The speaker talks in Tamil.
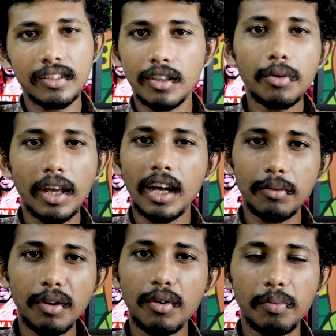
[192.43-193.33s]
சரி ஓகே
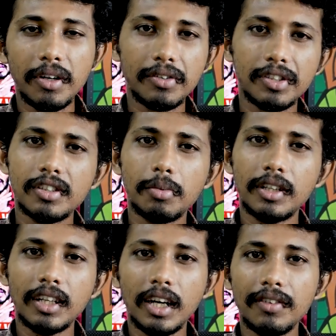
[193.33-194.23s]
அந்த மாதிரி ஒரு பேர் வச்சுட்டு
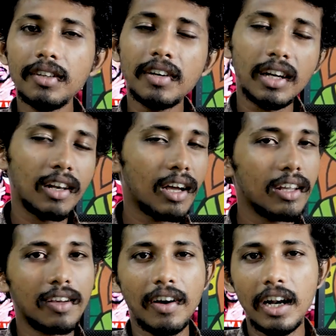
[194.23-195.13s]
பார்த்தீங்கன்னா வந்து இவர்
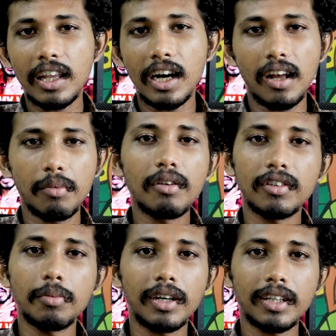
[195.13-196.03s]
இல்லாத வேலைகள் எல்லாமே
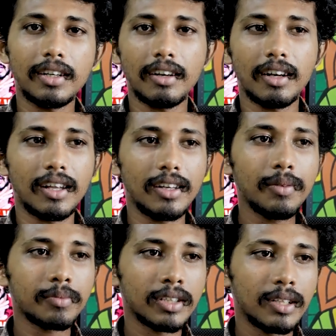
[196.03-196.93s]
வந்து பண்ணிக்கிட்டு இருக்கிறாரு
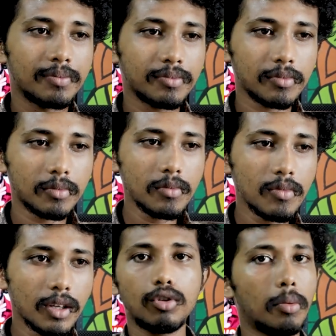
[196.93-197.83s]

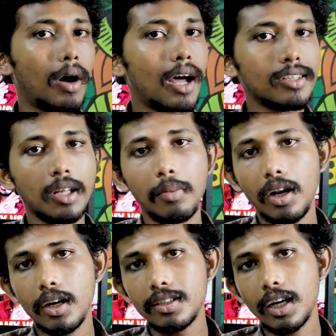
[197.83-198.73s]
ஸோ இந்த மார்ஸ்
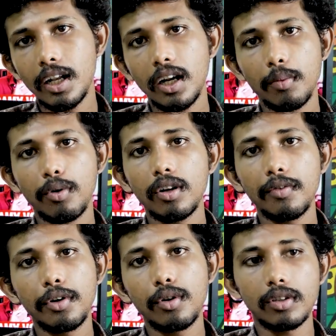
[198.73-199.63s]
தமிழ்நாடு சேனலில் போட்ட
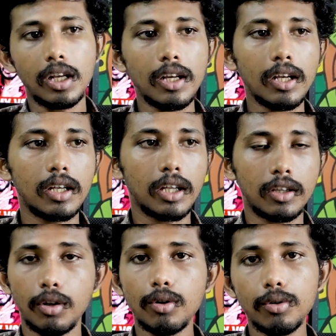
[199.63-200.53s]
வீடியோஸில்
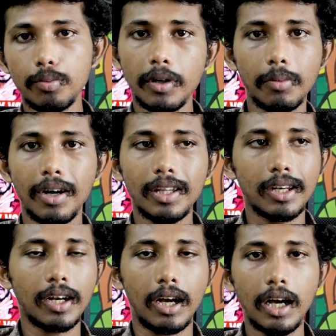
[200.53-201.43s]
எத்தனையோ பேர்
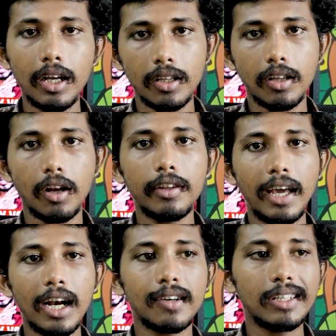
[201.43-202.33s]
மாட்டியிருக்கிறாங்க இருந்தாலும்
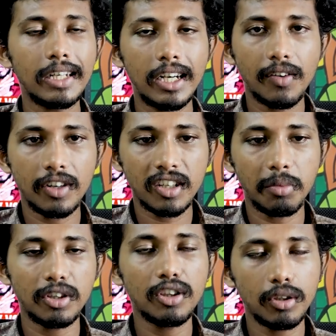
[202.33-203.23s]
ஏன் நான் வந்து டிடிஎஃப் ஹாசனை
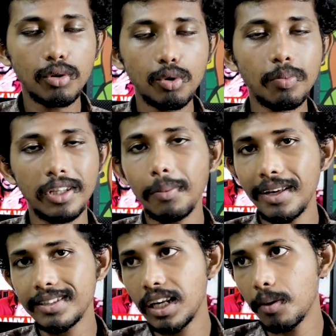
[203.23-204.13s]
மட்டும் பற்றி
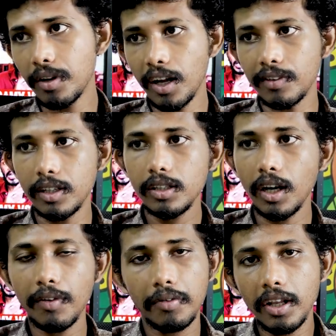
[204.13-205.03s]
பேசினேன் அப்படின்னா வந்து
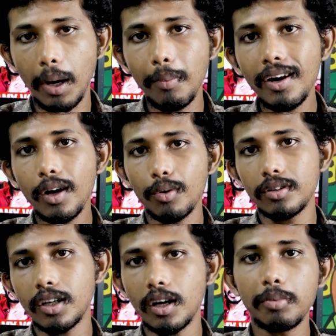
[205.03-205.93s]
அவர் வந்து நம்மளில்
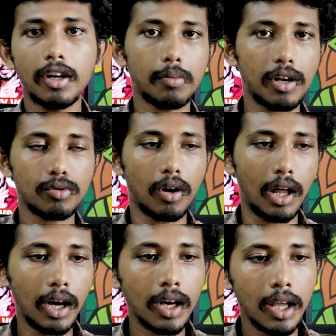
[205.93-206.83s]
ஒருத்தர் அப்படின்ற மாதிரி
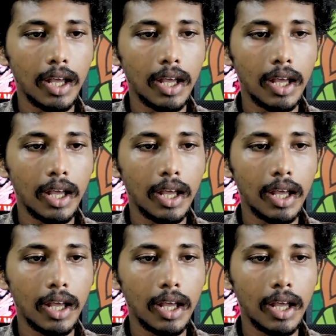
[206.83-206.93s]
சொல்லலாம்